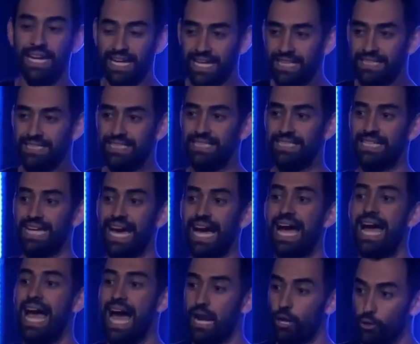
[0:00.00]
herencia
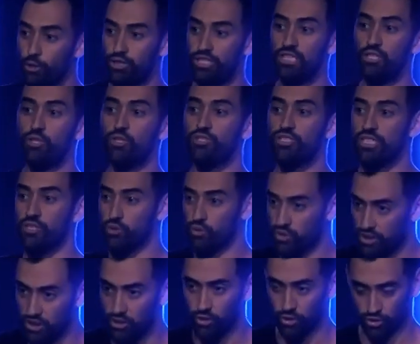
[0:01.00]
a los hijos de
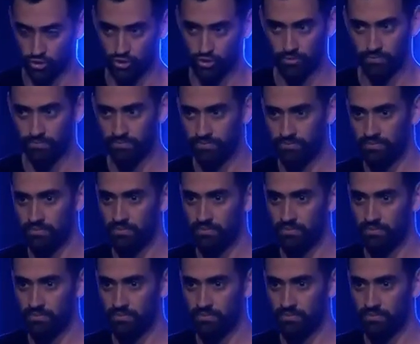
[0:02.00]
sus hijos.